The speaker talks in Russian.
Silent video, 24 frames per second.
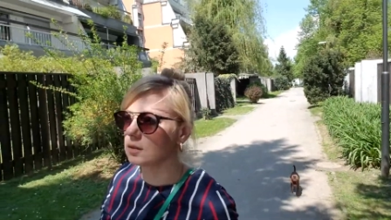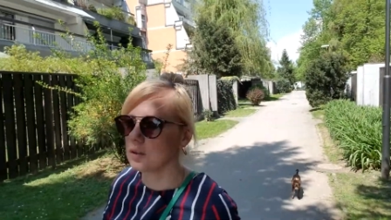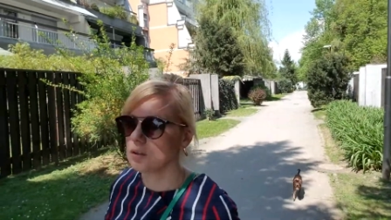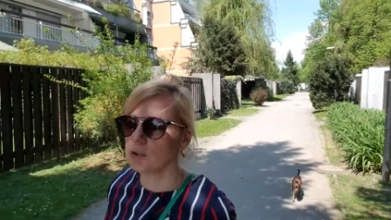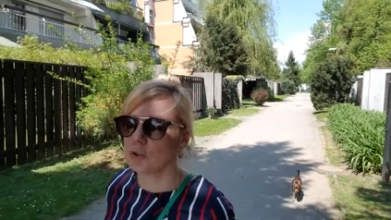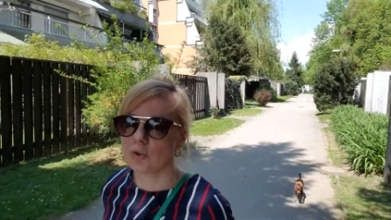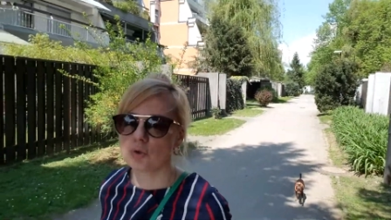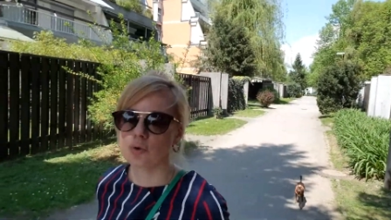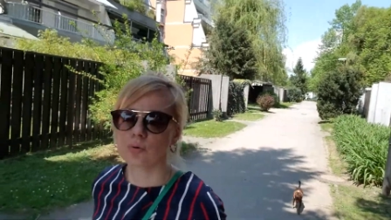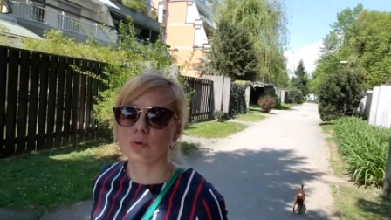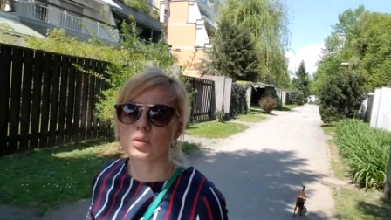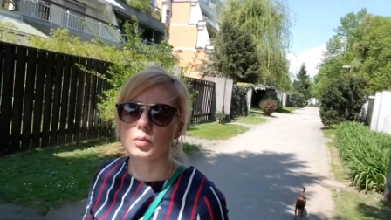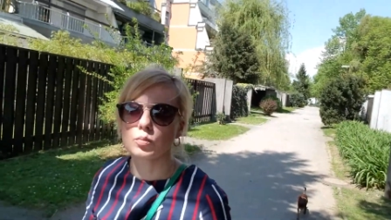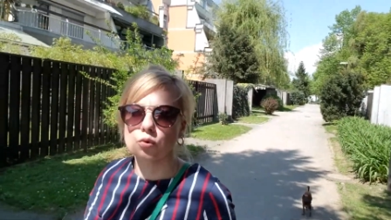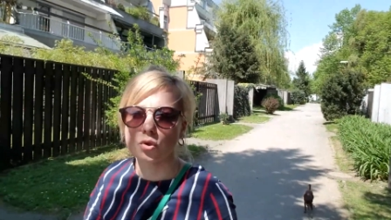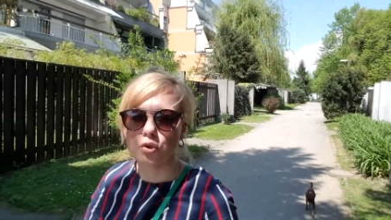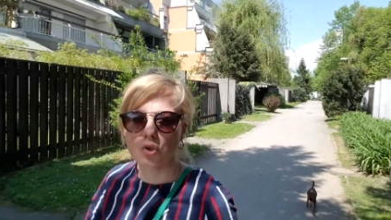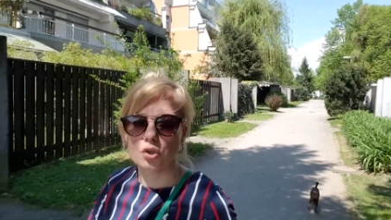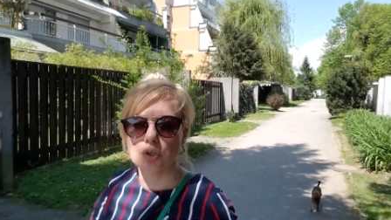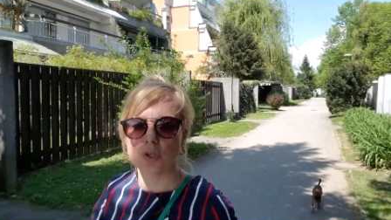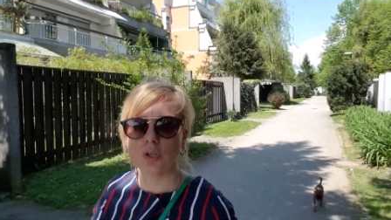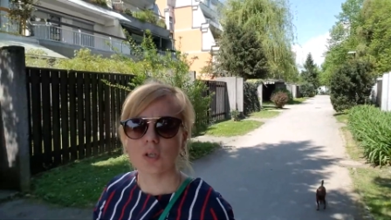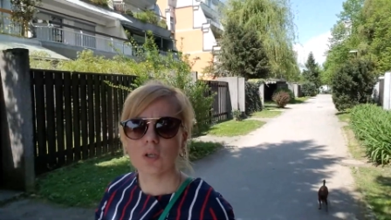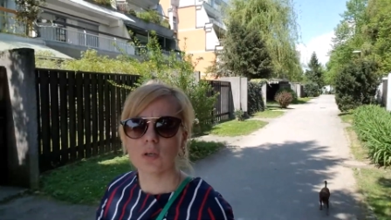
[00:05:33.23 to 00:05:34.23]
знала, что это
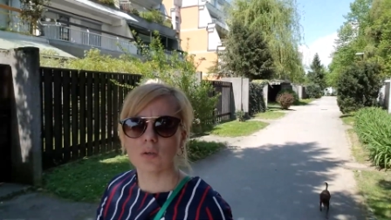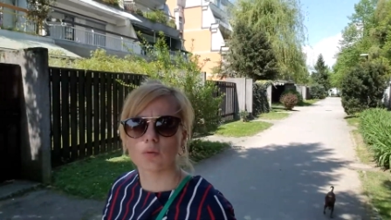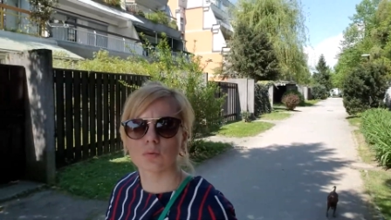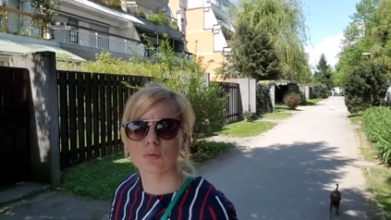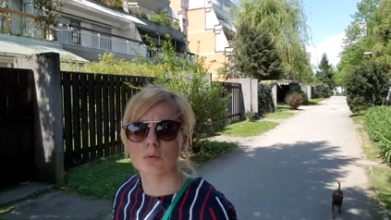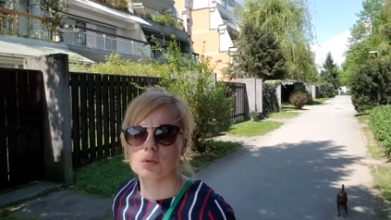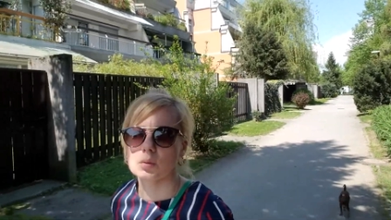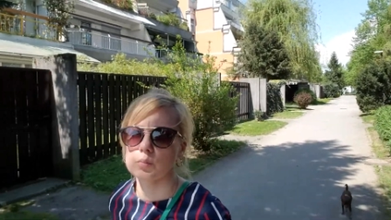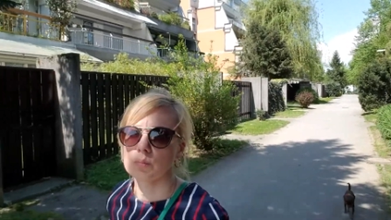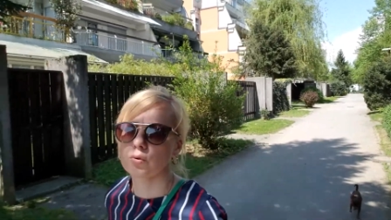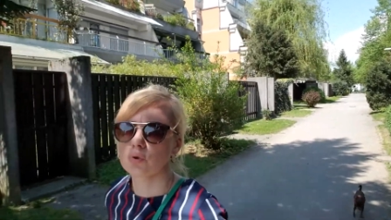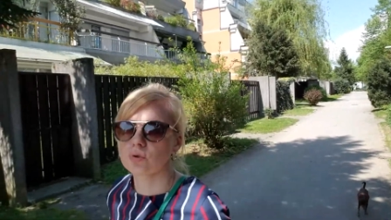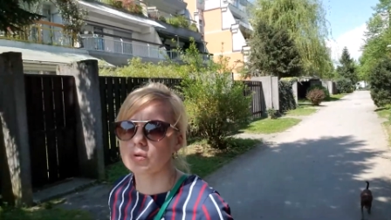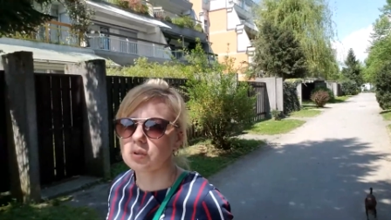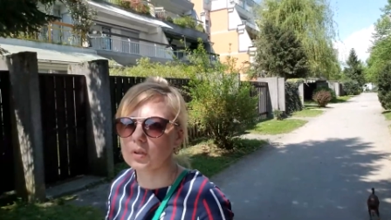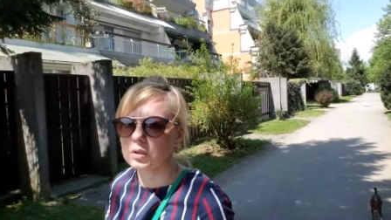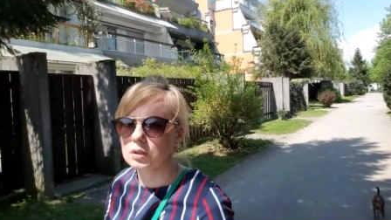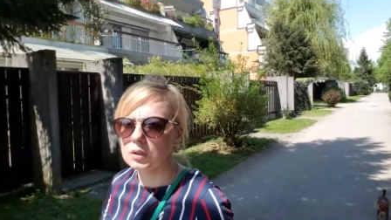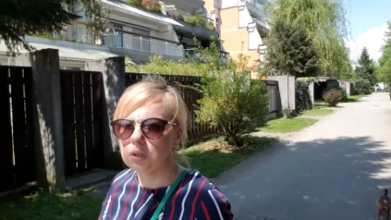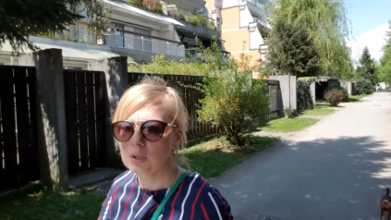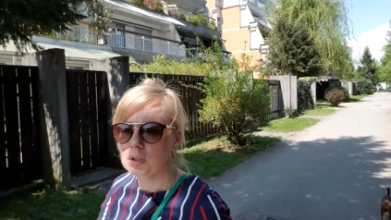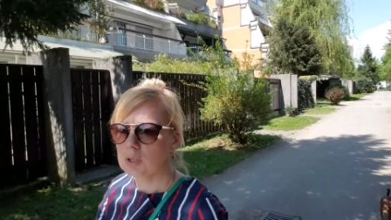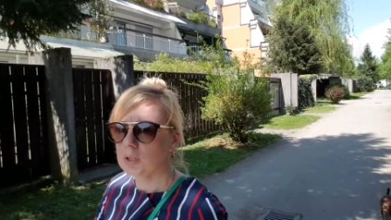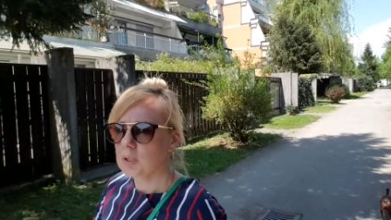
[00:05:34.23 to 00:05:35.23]
мой жених, он там
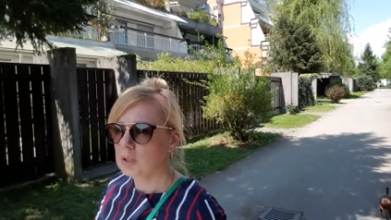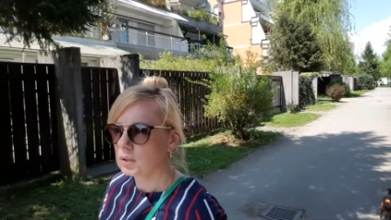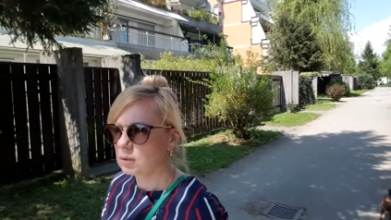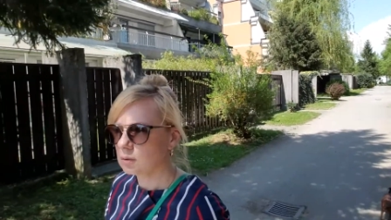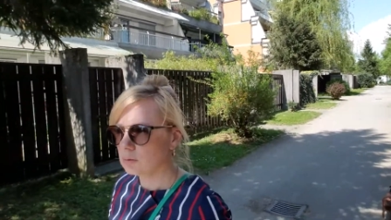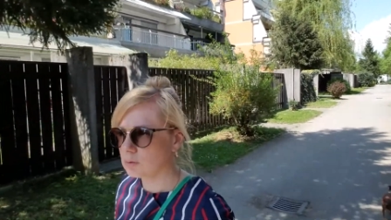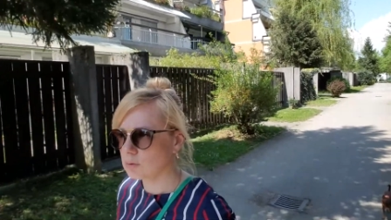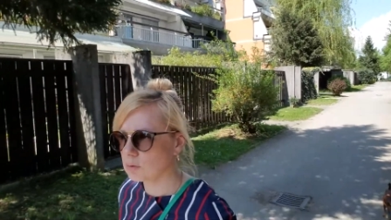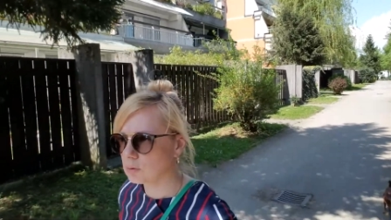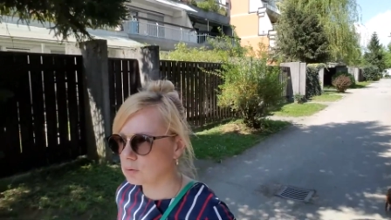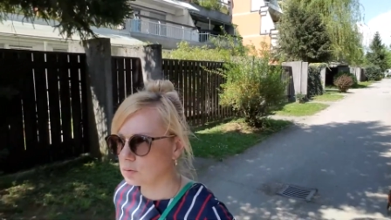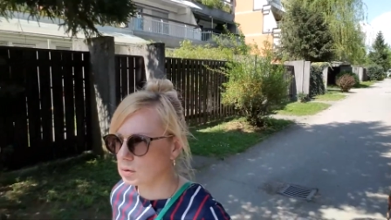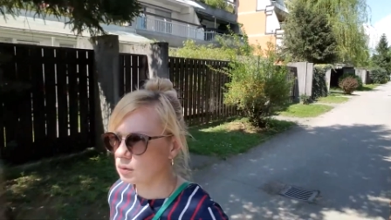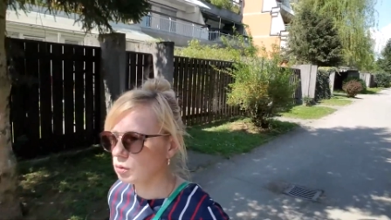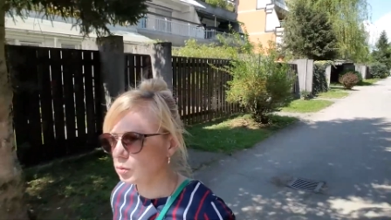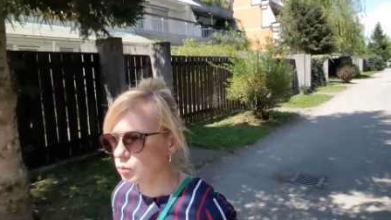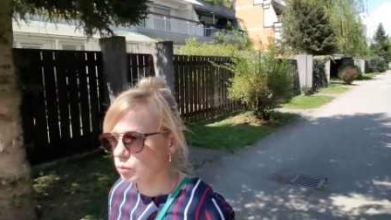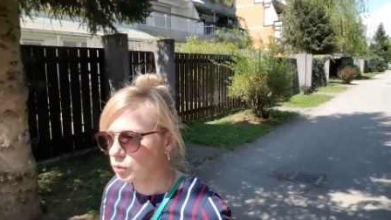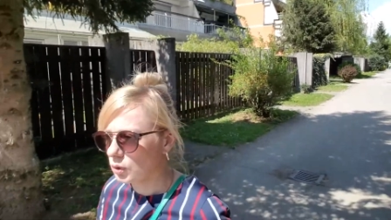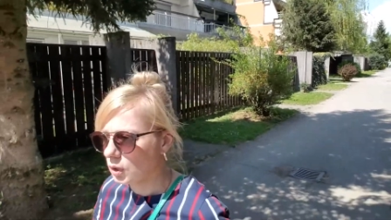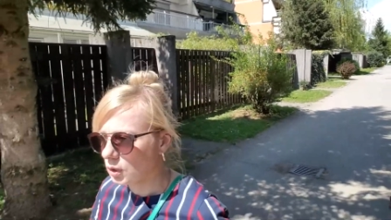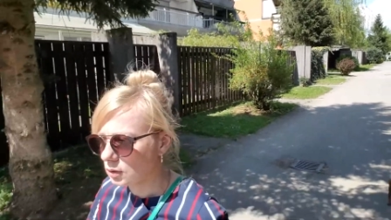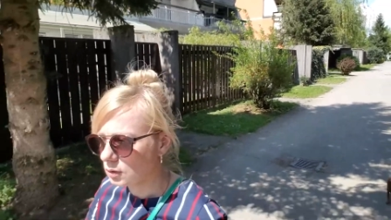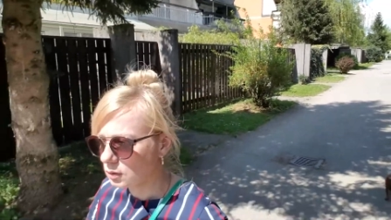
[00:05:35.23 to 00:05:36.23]
просто,
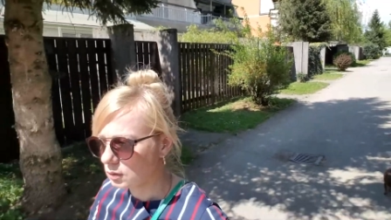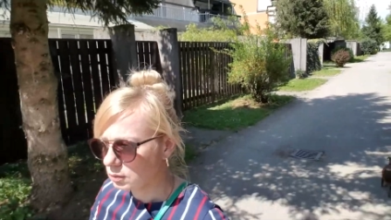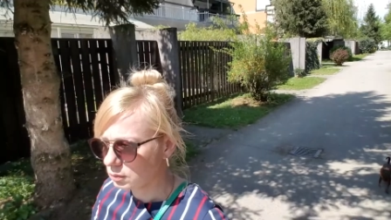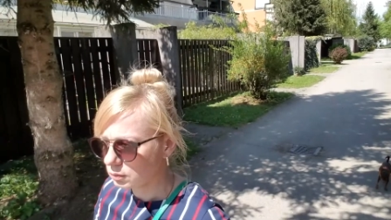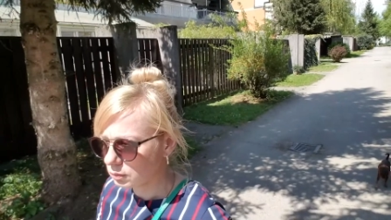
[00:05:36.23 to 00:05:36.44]
ну, как,